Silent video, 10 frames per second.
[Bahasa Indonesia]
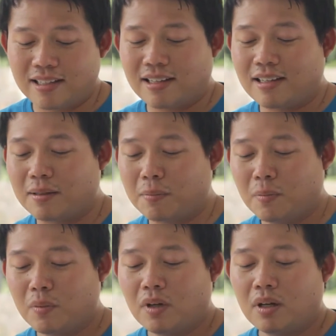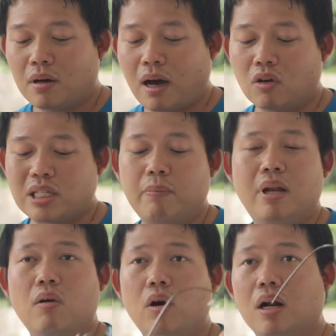um, kalau saya
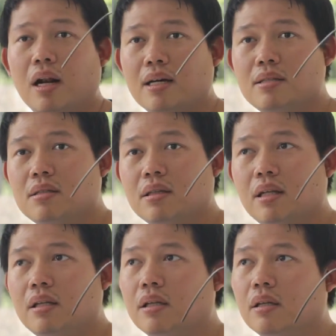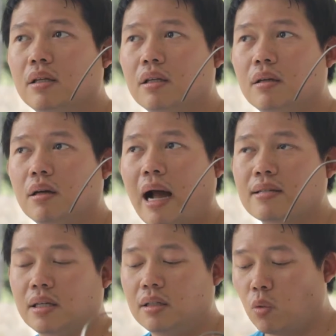beli Google Glass, ini
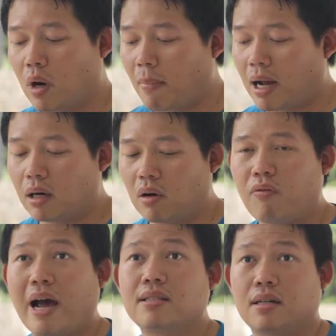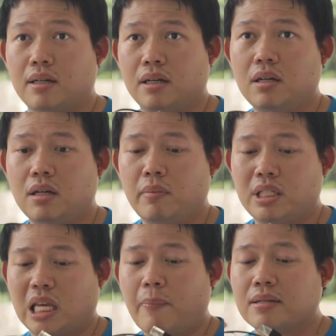dikasih dua dua visor ya,
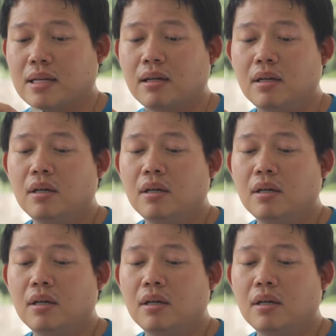bisa saya pasang.